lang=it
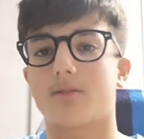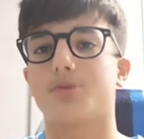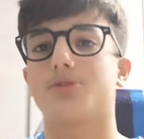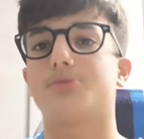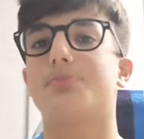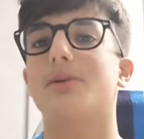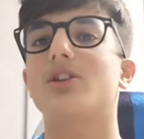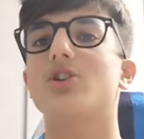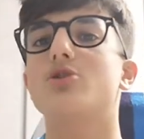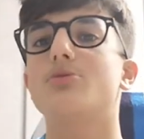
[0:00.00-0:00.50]
per
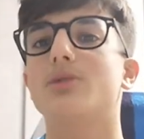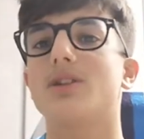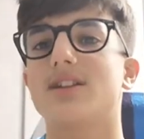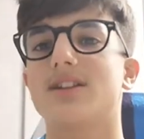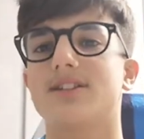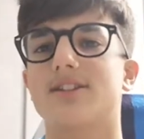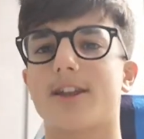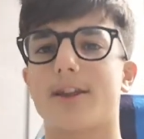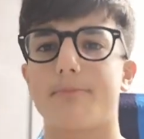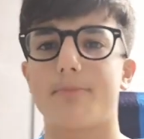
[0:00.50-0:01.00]
quanto ci potesse
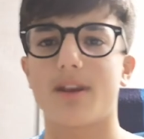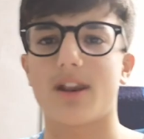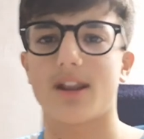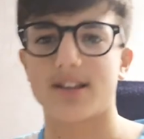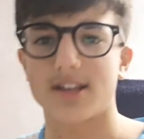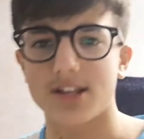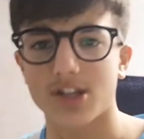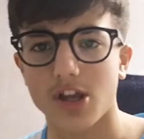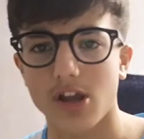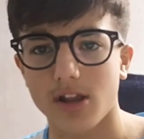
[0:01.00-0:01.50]
stare
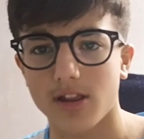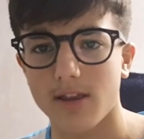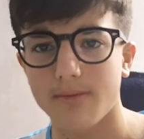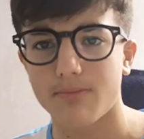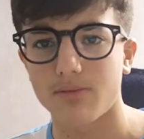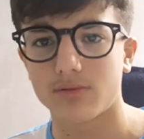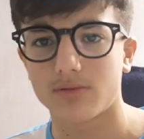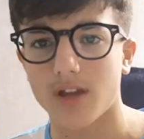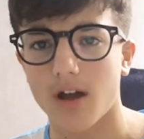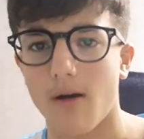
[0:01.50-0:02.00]
Beresischi che
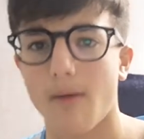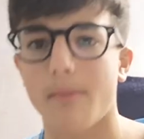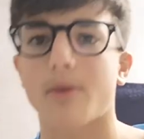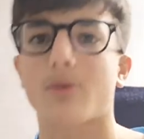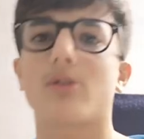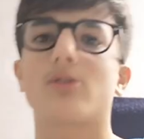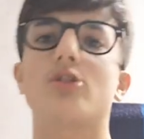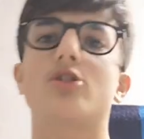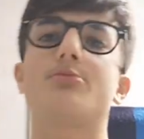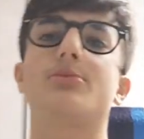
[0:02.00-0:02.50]
debuttava, per
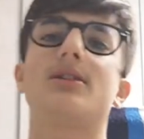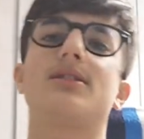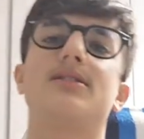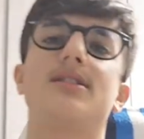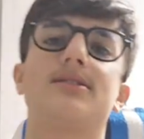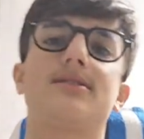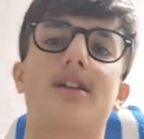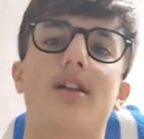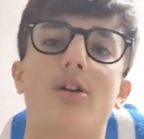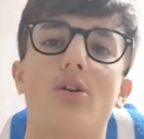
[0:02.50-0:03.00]
quanto ci potesse
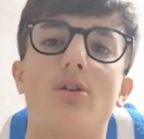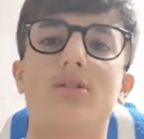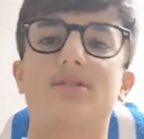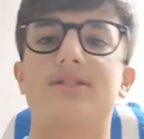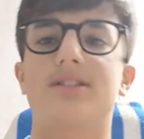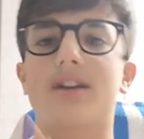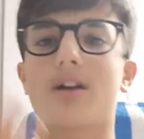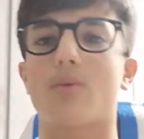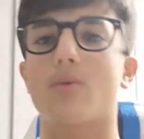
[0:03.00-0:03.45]
stare Ostica,